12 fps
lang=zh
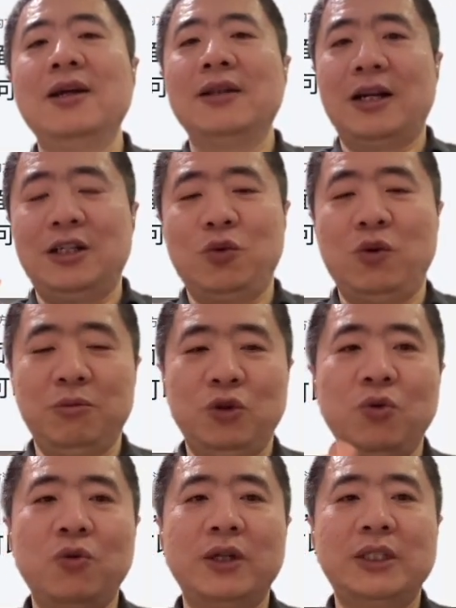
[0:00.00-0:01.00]
但是我们
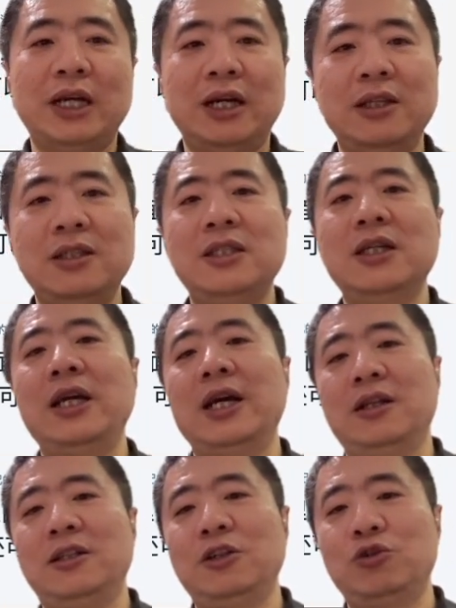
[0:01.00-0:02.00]
通过这个一系列
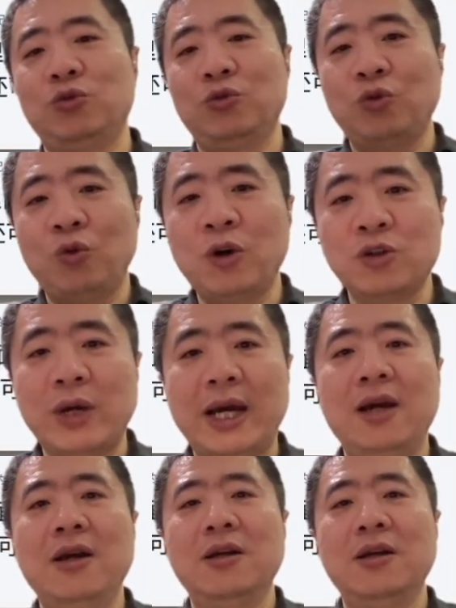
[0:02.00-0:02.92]
的这种拖拽，